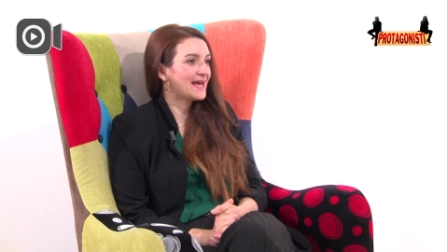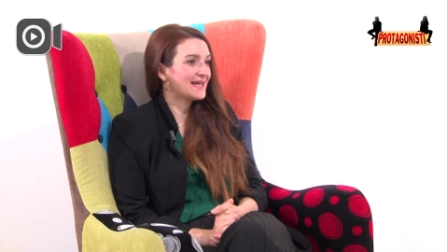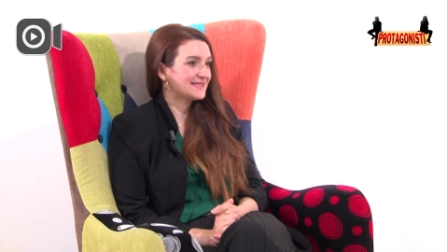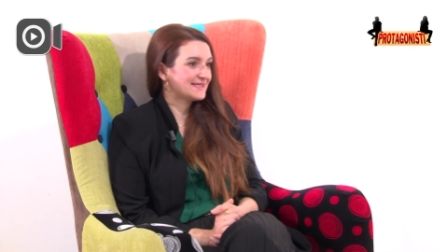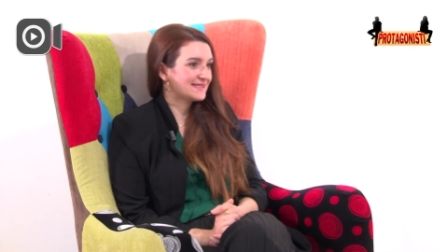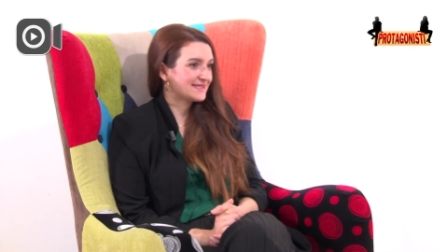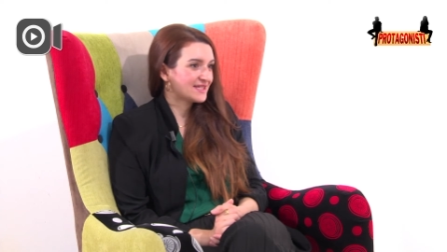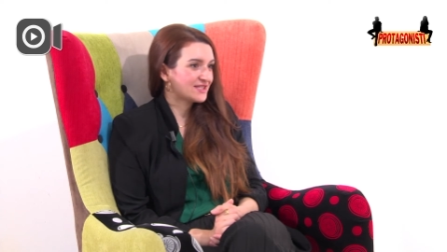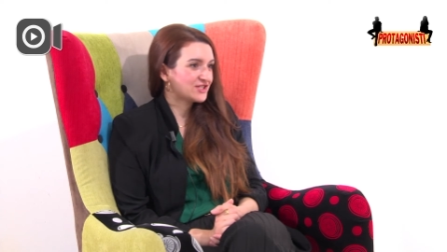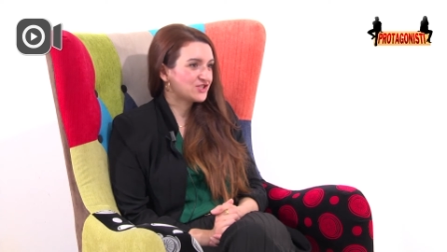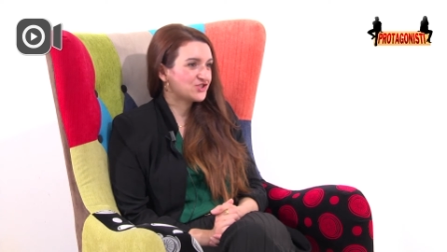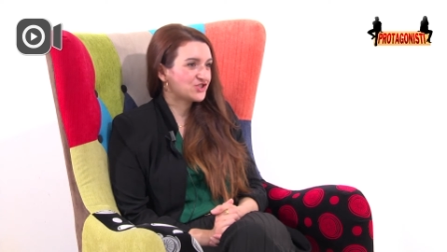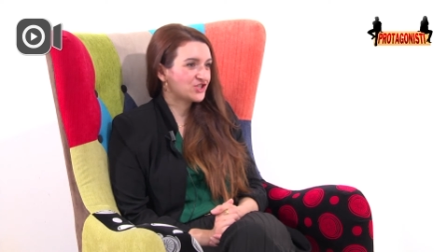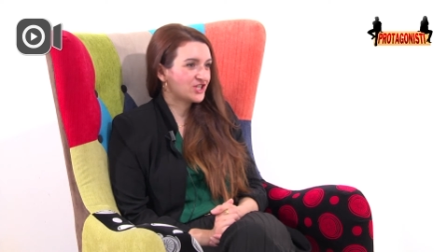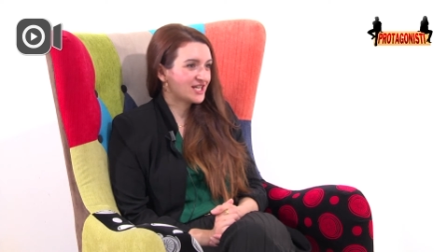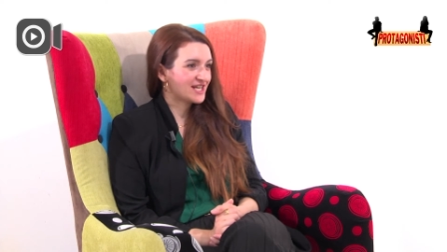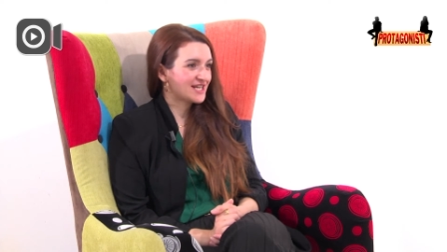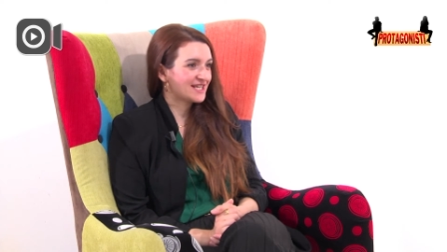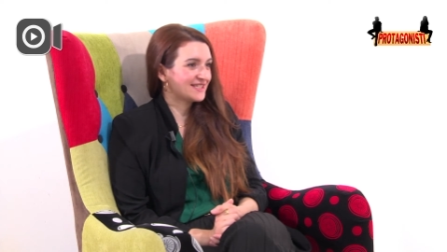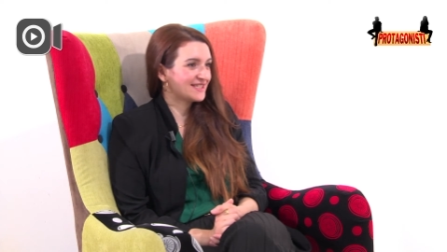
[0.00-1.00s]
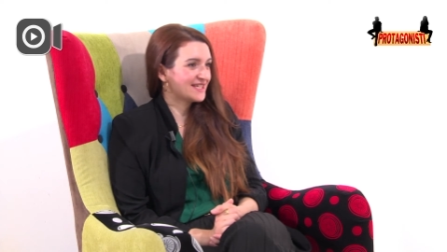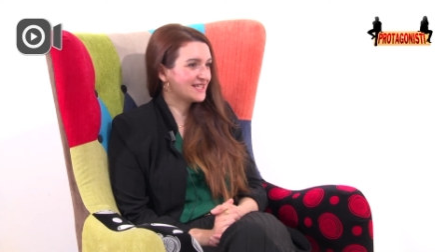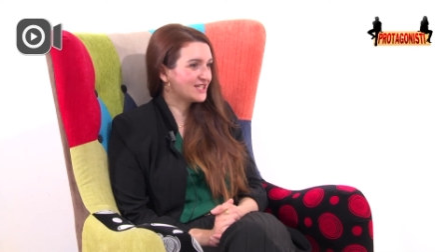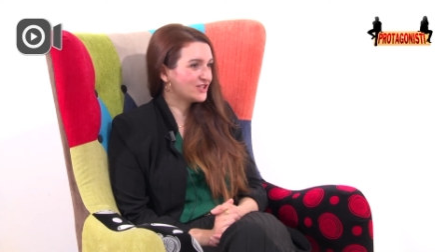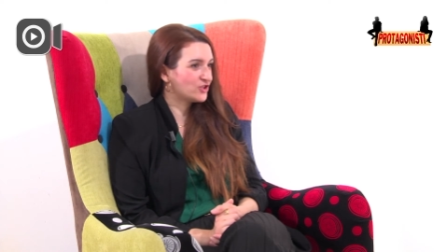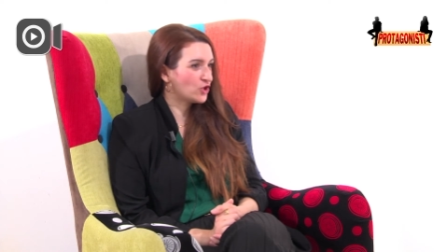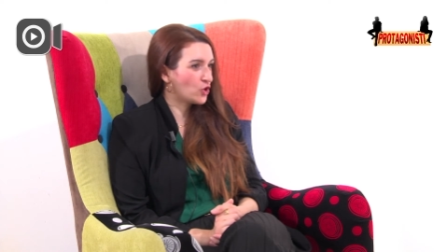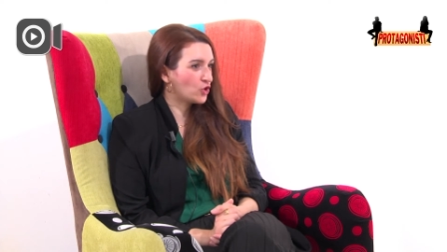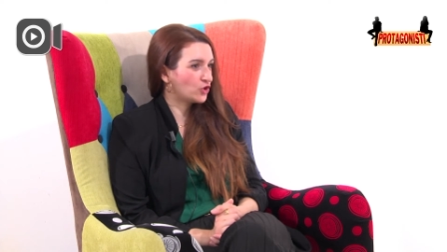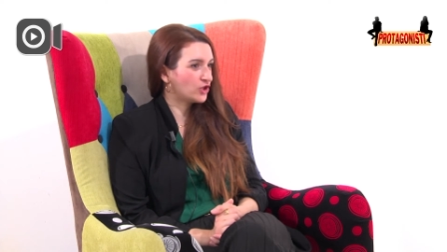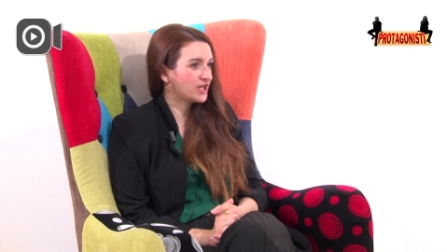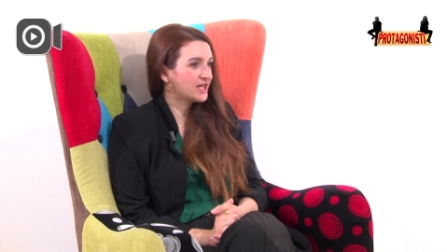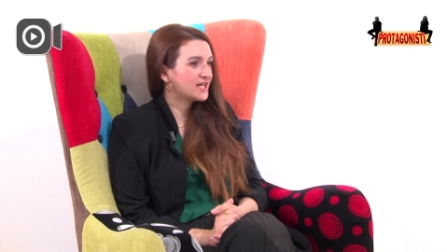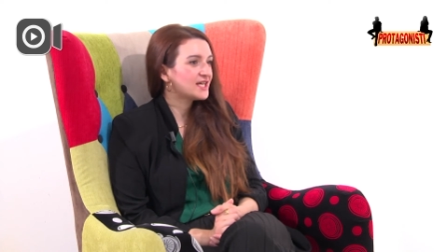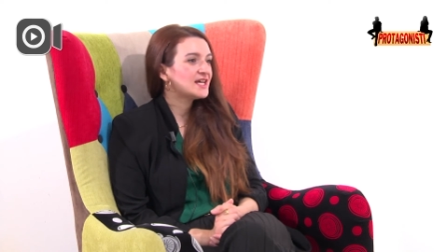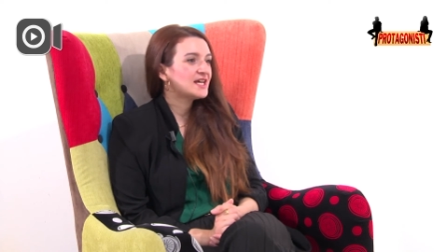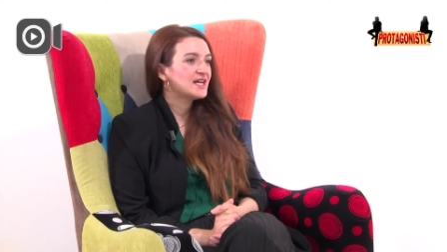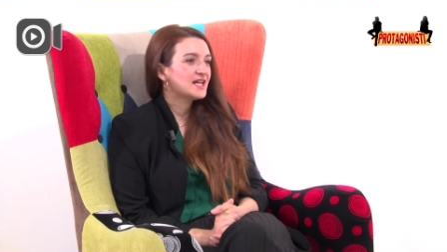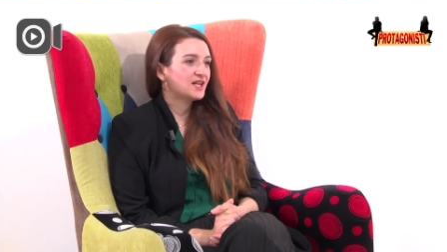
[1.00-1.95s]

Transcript: e gli stati generali delle donne